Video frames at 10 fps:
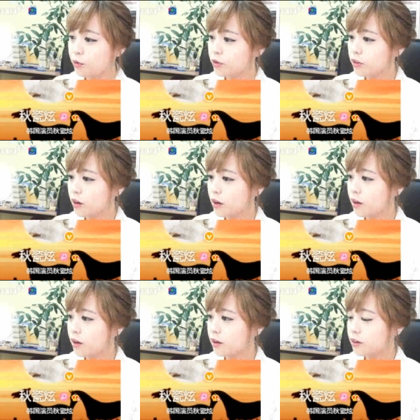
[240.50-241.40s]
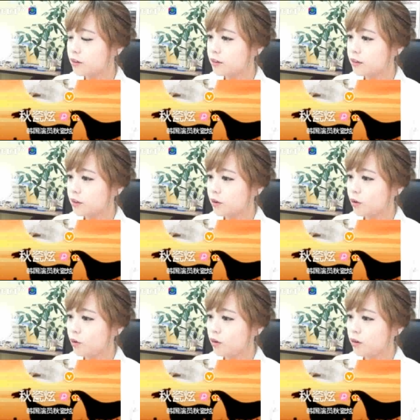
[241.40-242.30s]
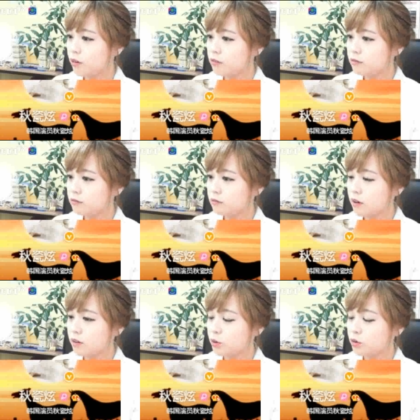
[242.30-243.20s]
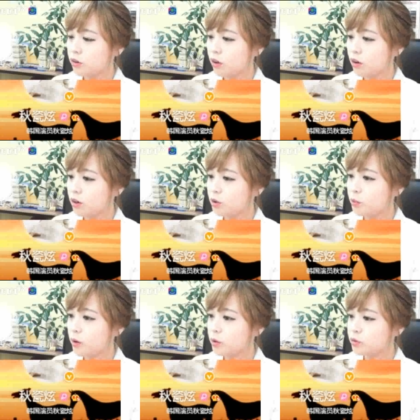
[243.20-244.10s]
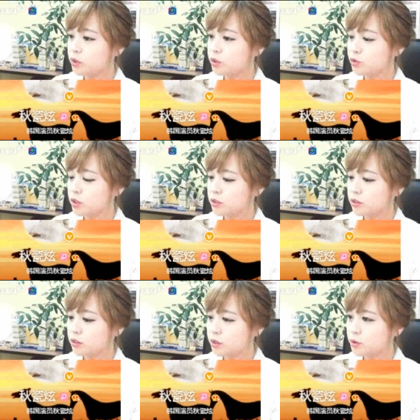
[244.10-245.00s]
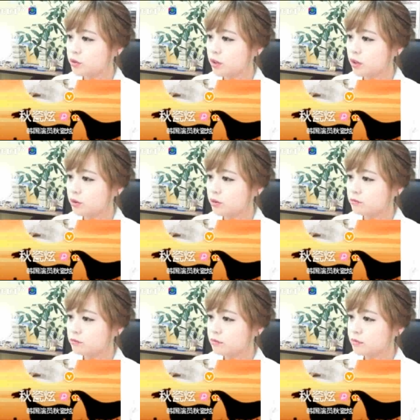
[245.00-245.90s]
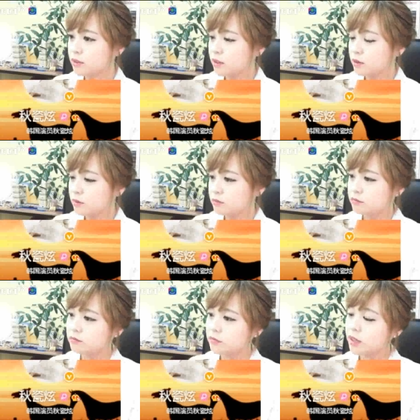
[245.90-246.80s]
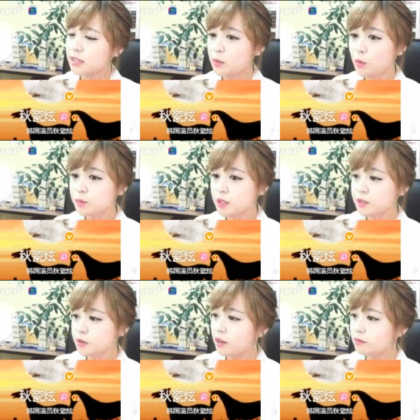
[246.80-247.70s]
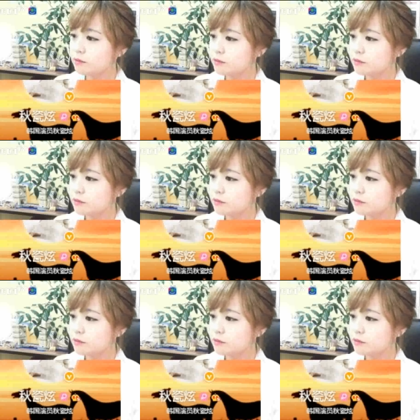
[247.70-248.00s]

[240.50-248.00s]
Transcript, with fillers: 나오니까 어? 아니었는데 아까 이거 말고 이은주 사진 딱 나왔었는데 음 내가 잘못 검색했었나?